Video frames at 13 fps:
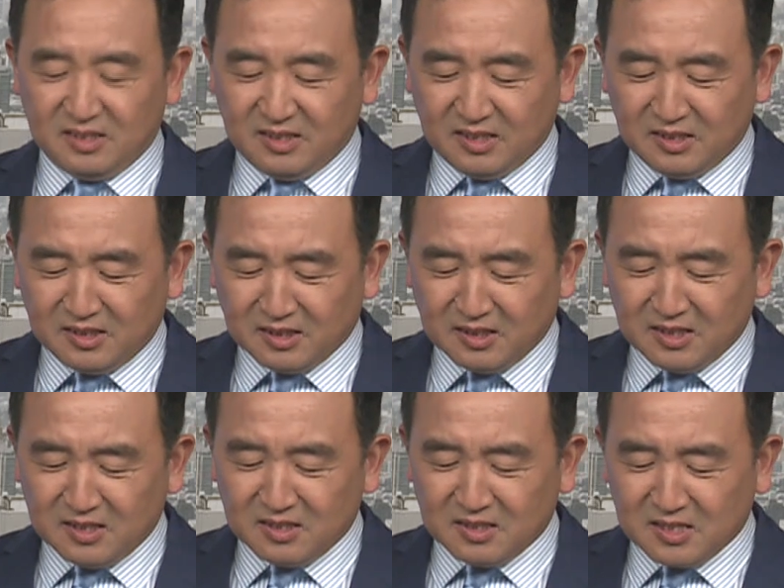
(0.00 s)
金正
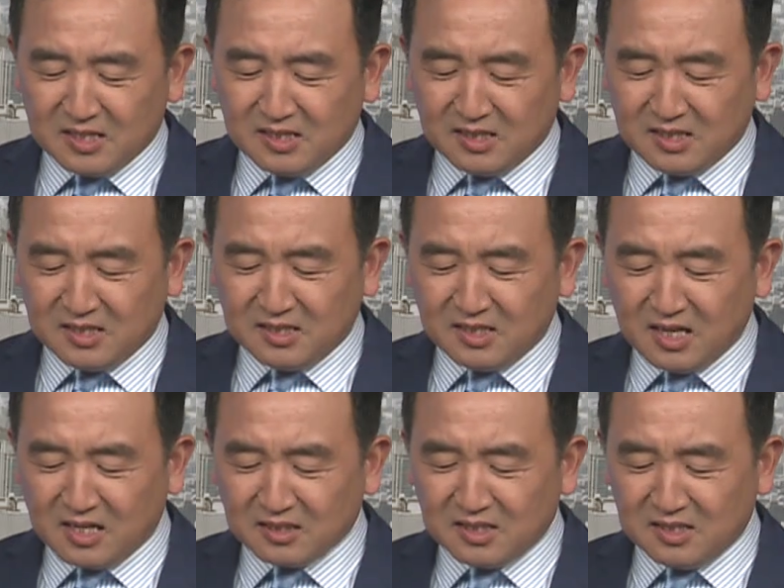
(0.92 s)
恩真心
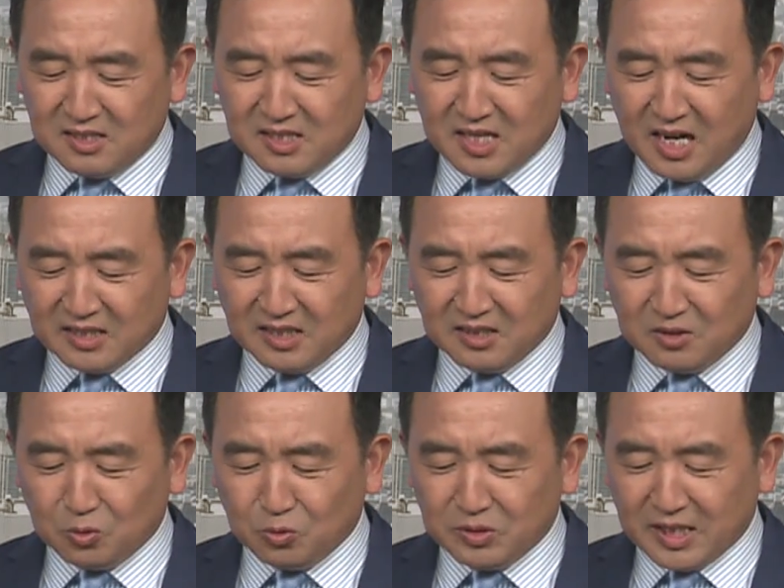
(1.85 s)
相信强硬
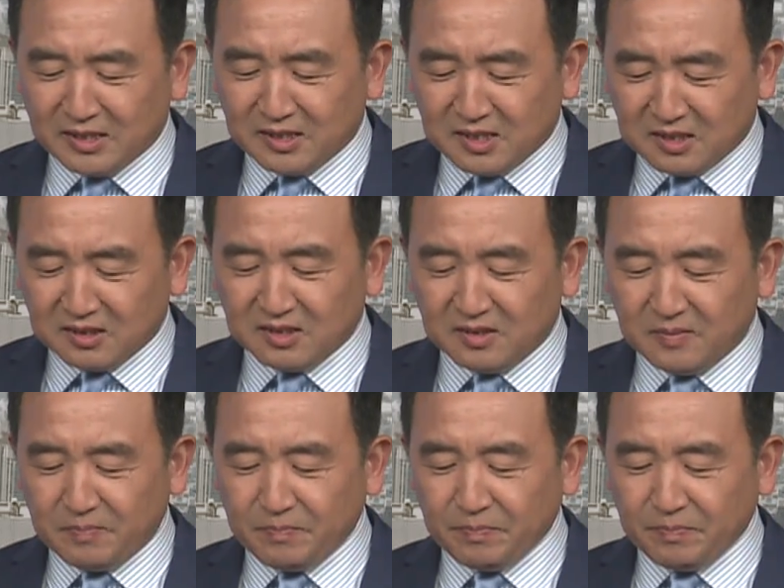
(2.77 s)
路线的政策，